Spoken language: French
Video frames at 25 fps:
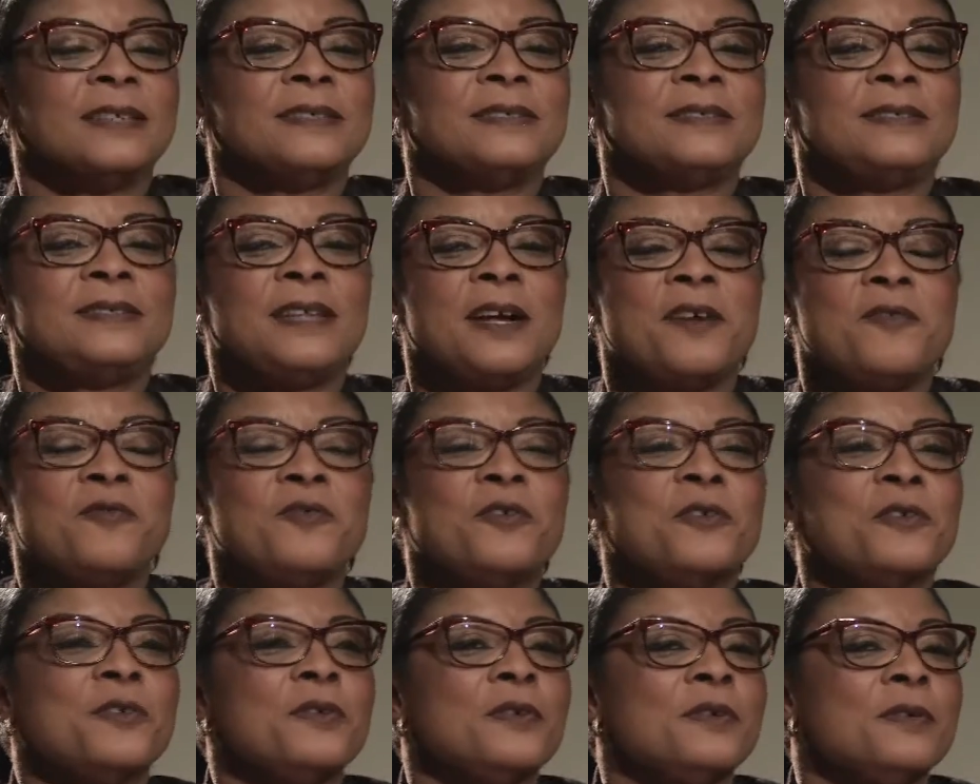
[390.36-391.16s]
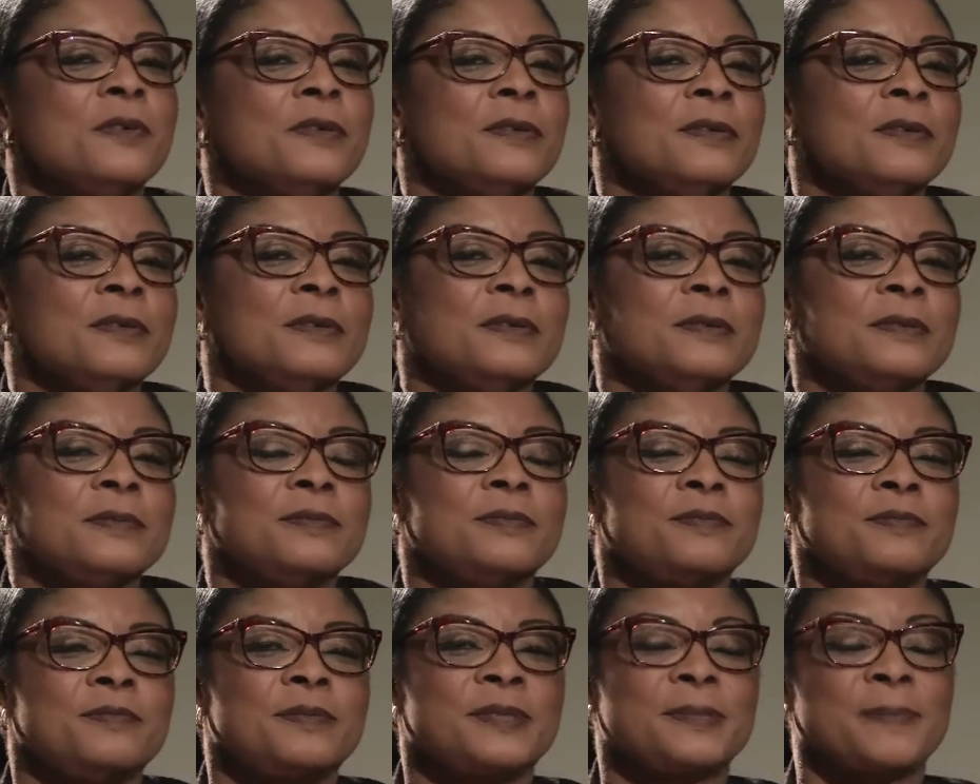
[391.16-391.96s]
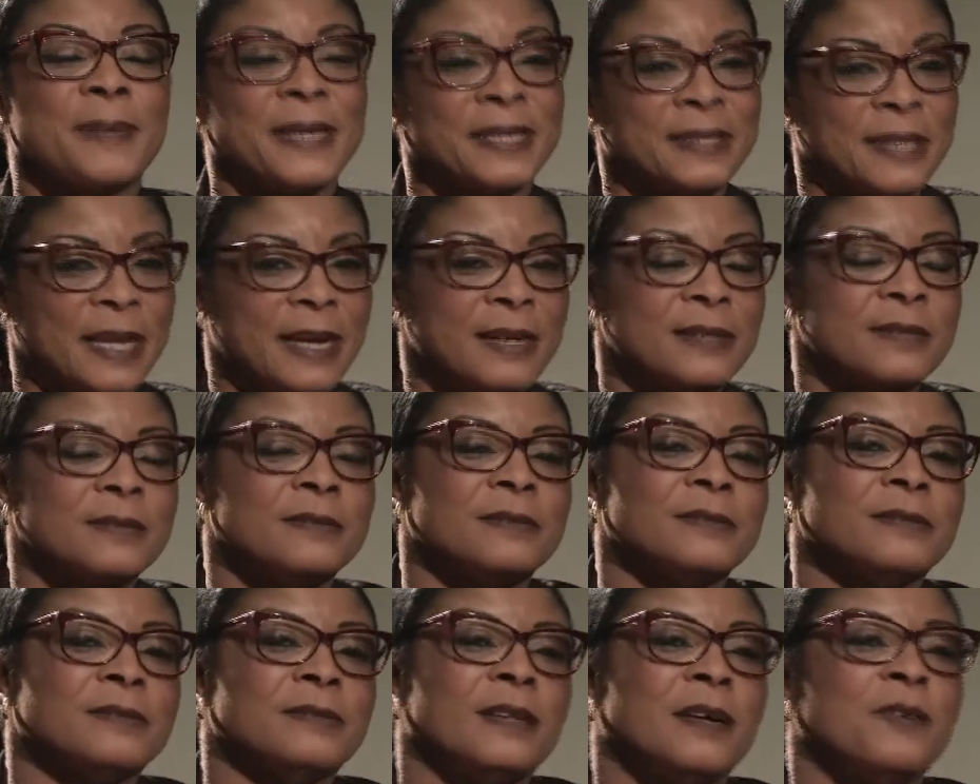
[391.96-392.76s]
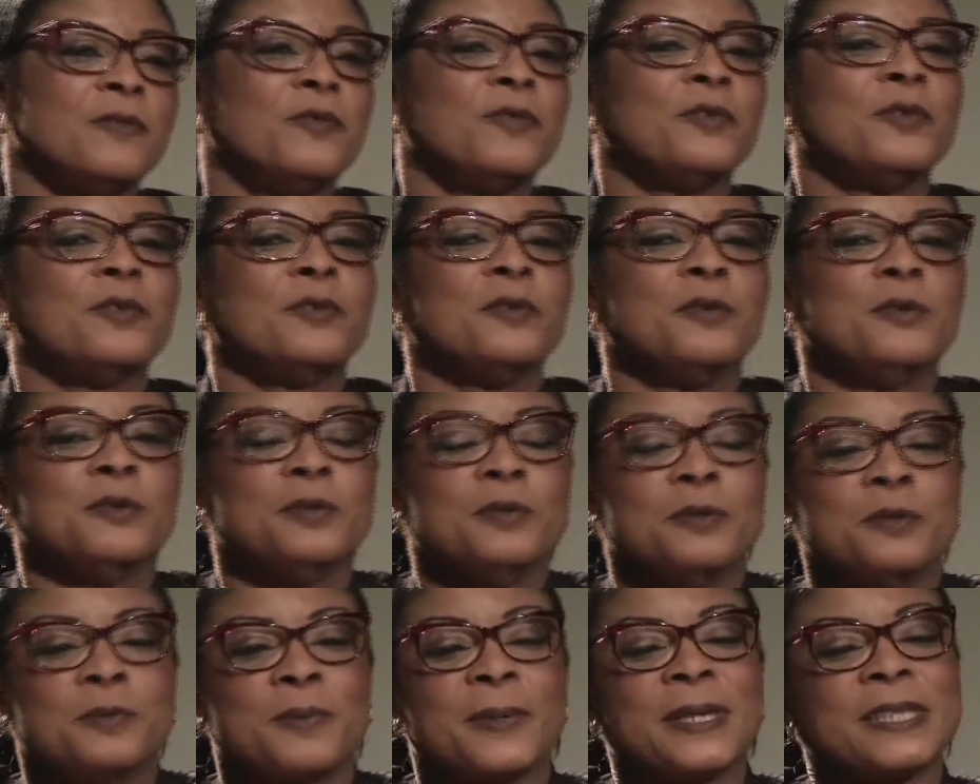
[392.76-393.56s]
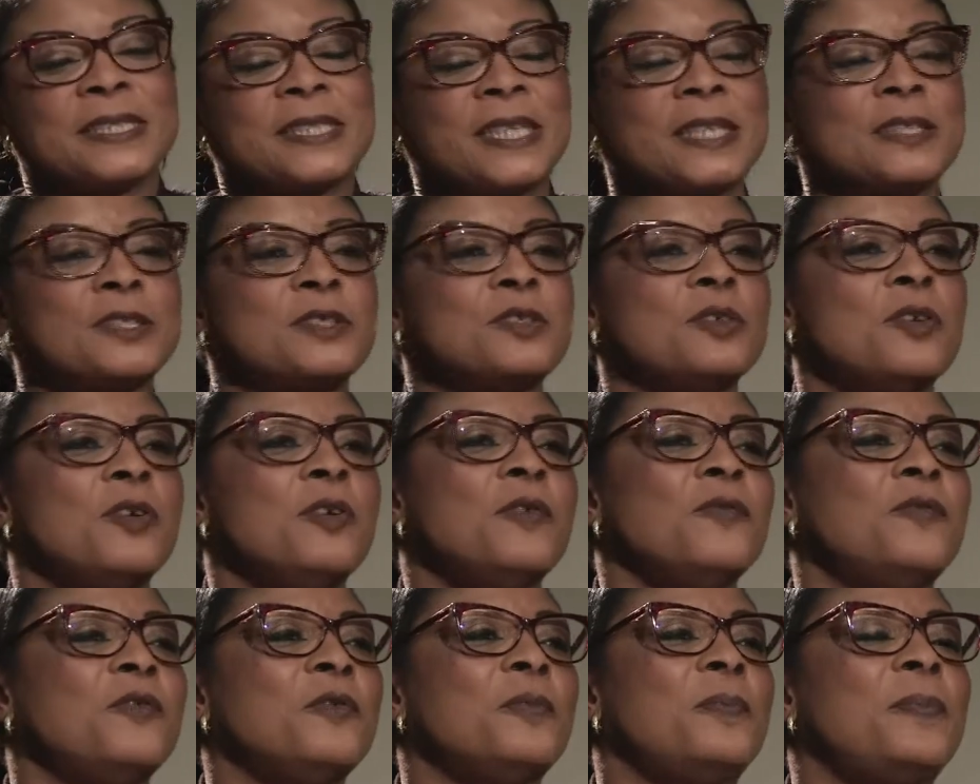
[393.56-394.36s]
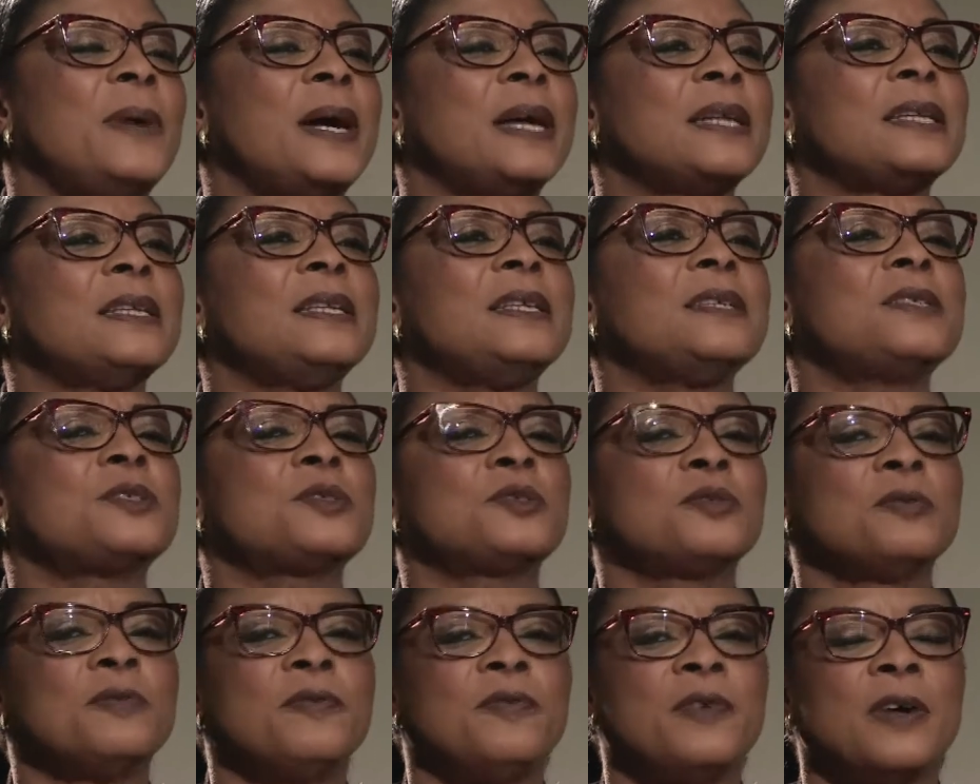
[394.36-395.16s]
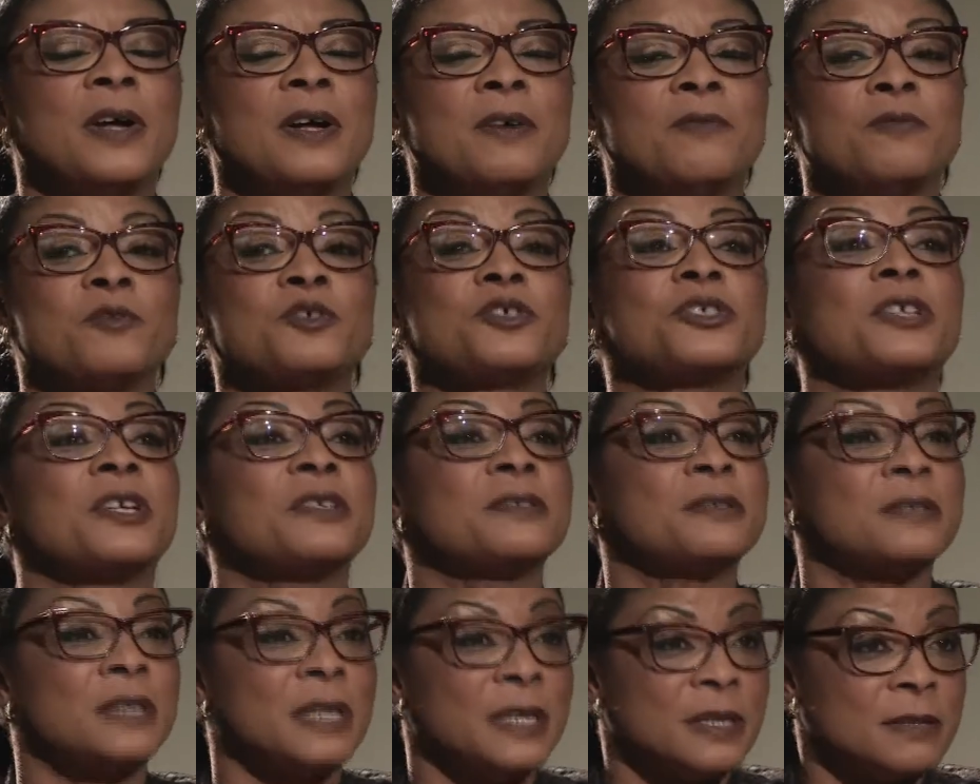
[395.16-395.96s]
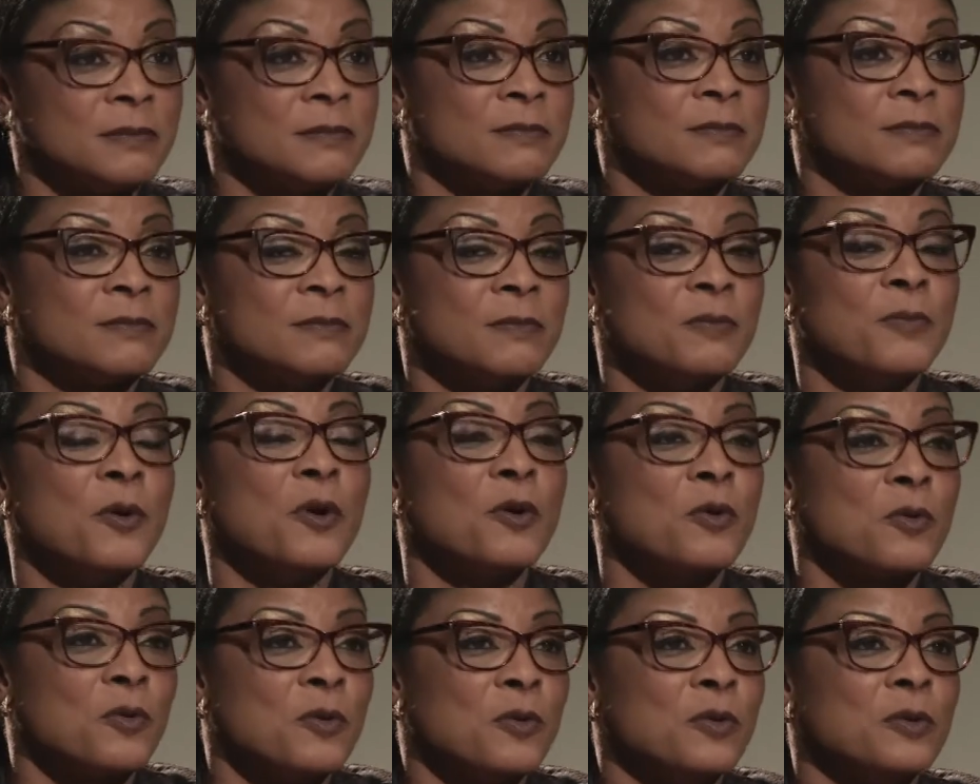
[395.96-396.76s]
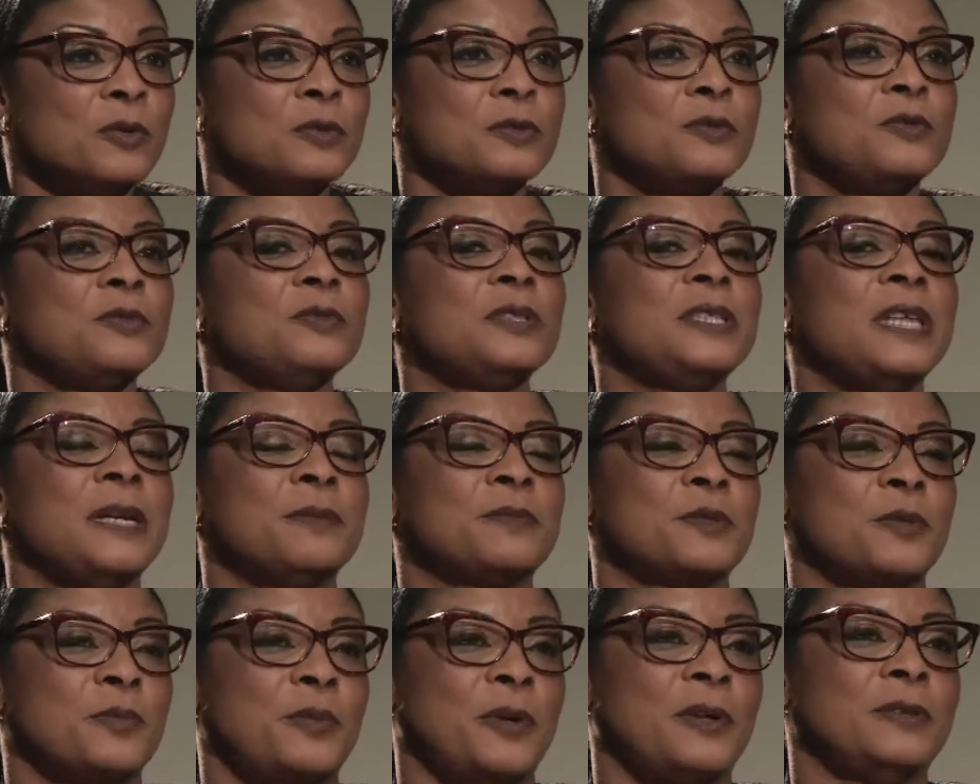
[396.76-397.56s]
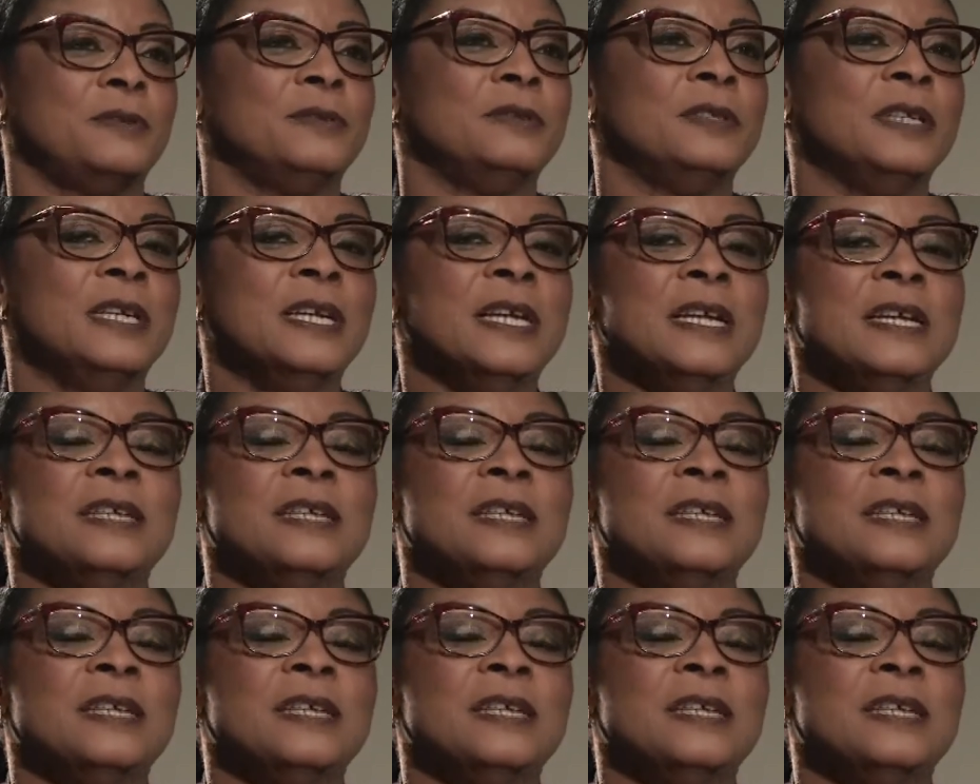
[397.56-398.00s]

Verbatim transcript: Dans vos spectacles, dans vos prestations, vous parlez souvent, vous chantez mm. beaucoup du James Brown.